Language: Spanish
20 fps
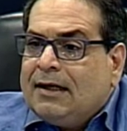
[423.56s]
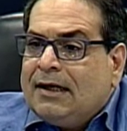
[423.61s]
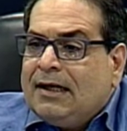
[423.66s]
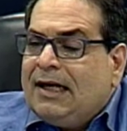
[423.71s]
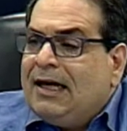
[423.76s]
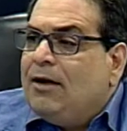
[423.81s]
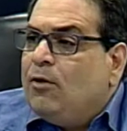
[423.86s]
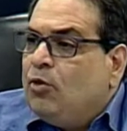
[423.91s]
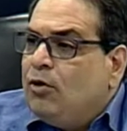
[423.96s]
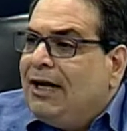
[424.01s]

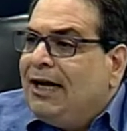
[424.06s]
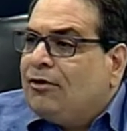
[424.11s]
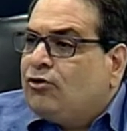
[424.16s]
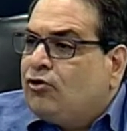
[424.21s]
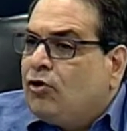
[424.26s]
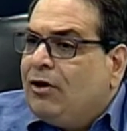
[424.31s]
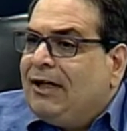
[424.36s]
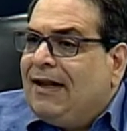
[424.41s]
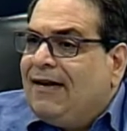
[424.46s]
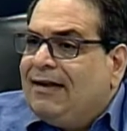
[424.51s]
en una
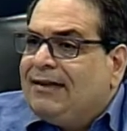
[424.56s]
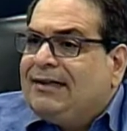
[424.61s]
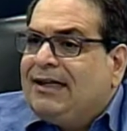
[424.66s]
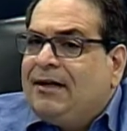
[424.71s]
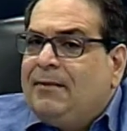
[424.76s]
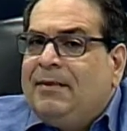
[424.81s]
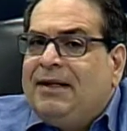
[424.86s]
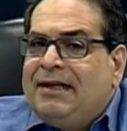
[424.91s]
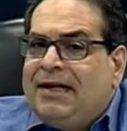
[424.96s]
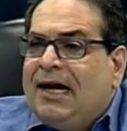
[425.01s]
zona
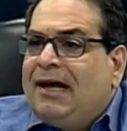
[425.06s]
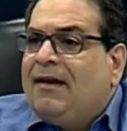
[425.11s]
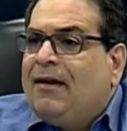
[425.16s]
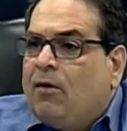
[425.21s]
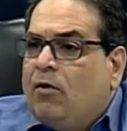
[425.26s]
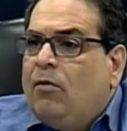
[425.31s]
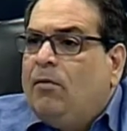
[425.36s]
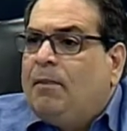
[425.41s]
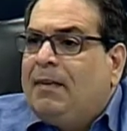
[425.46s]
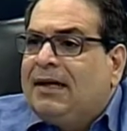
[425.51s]
determinada
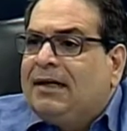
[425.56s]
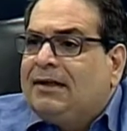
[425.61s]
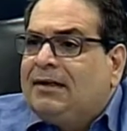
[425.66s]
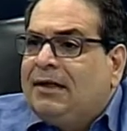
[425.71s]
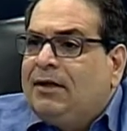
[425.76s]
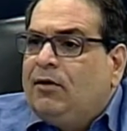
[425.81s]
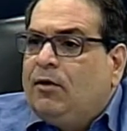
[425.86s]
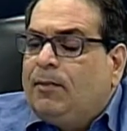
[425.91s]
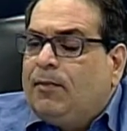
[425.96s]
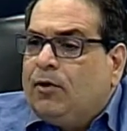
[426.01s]
un
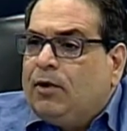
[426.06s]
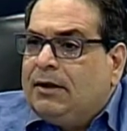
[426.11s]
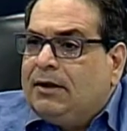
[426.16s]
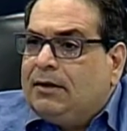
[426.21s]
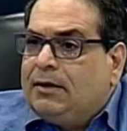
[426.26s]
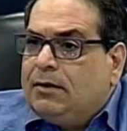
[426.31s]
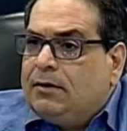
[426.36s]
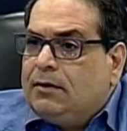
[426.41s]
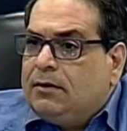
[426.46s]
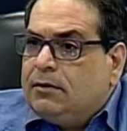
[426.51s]
partido
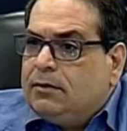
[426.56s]
político.